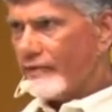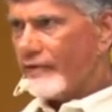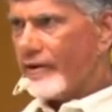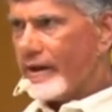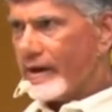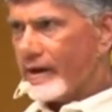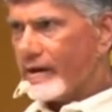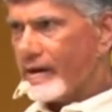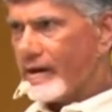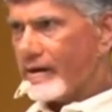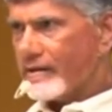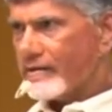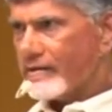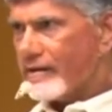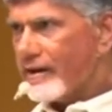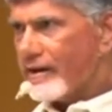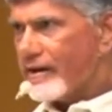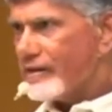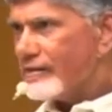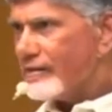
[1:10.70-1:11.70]

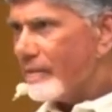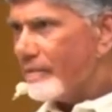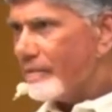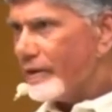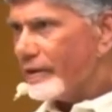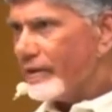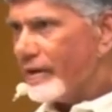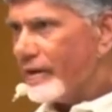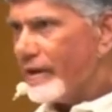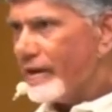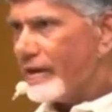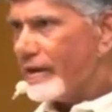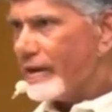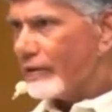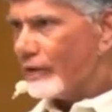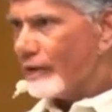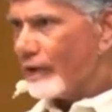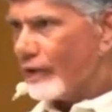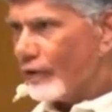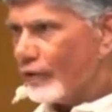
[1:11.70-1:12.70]
వివేకానంద రెడ్డి చంపితే
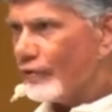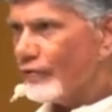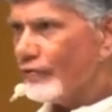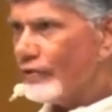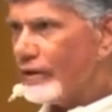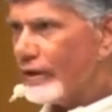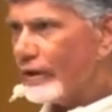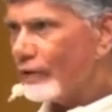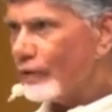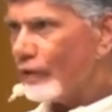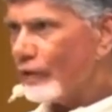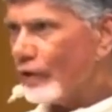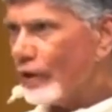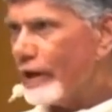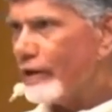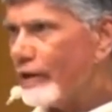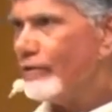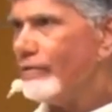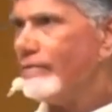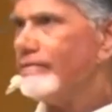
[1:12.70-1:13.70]
ఇంతవరకు దిక్కు
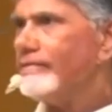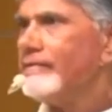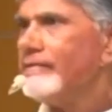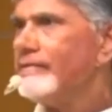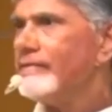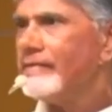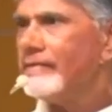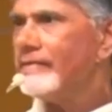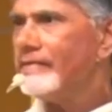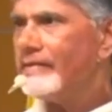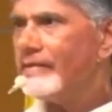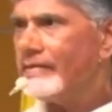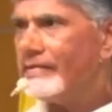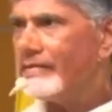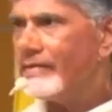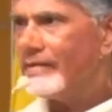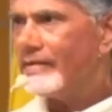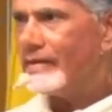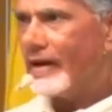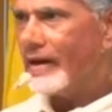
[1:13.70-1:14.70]
లేదు
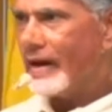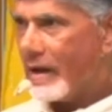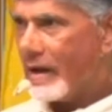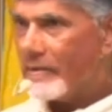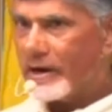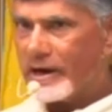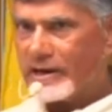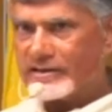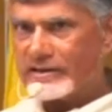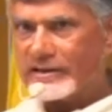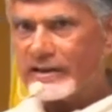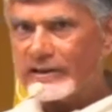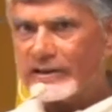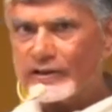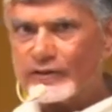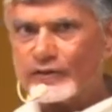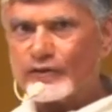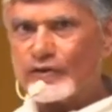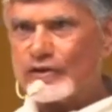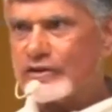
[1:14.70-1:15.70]
ఐఎమ్
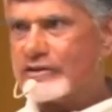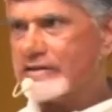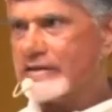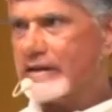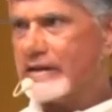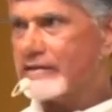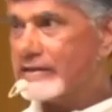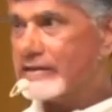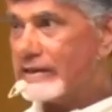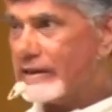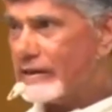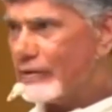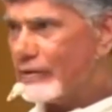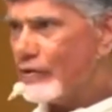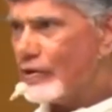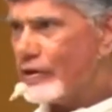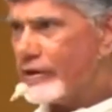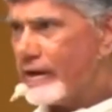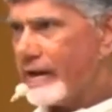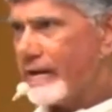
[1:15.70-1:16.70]
ఆస్కింగ్ దిస్ అని
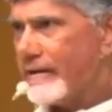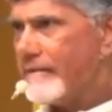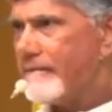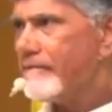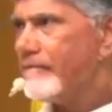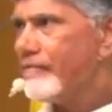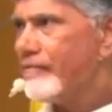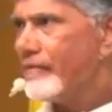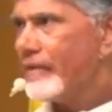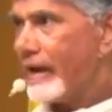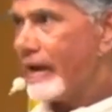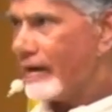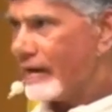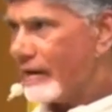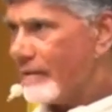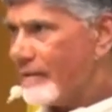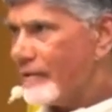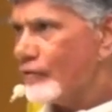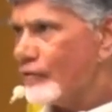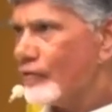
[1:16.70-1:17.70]
సిగ్గుంటే
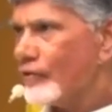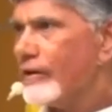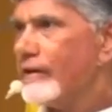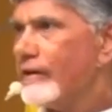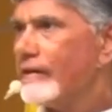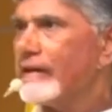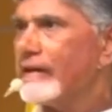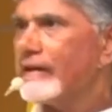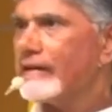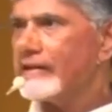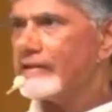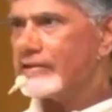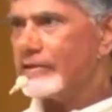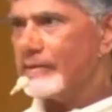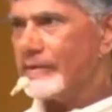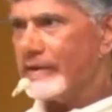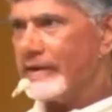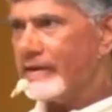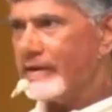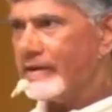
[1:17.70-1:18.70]
ఎక్కడ పెట్టుకుంటా నీ
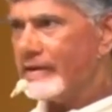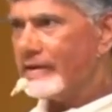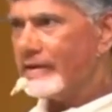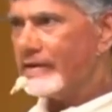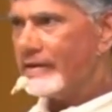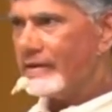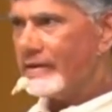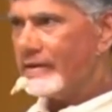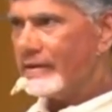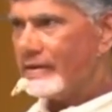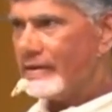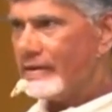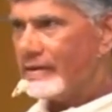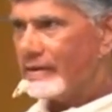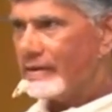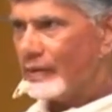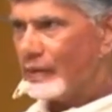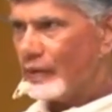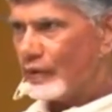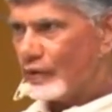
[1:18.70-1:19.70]
తలదేశపై
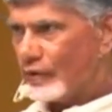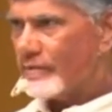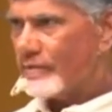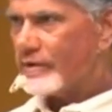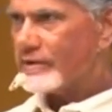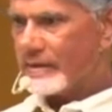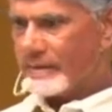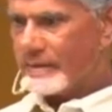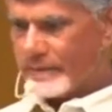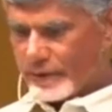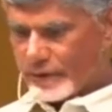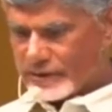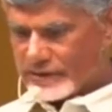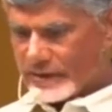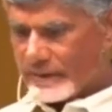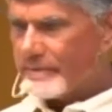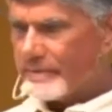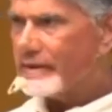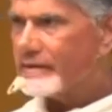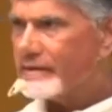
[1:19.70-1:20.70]
కుటుంబ
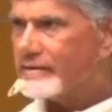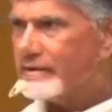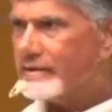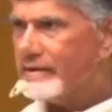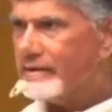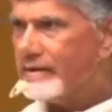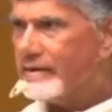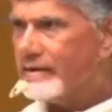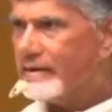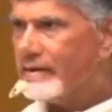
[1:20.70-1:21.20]
సభ్యులను చంపేసి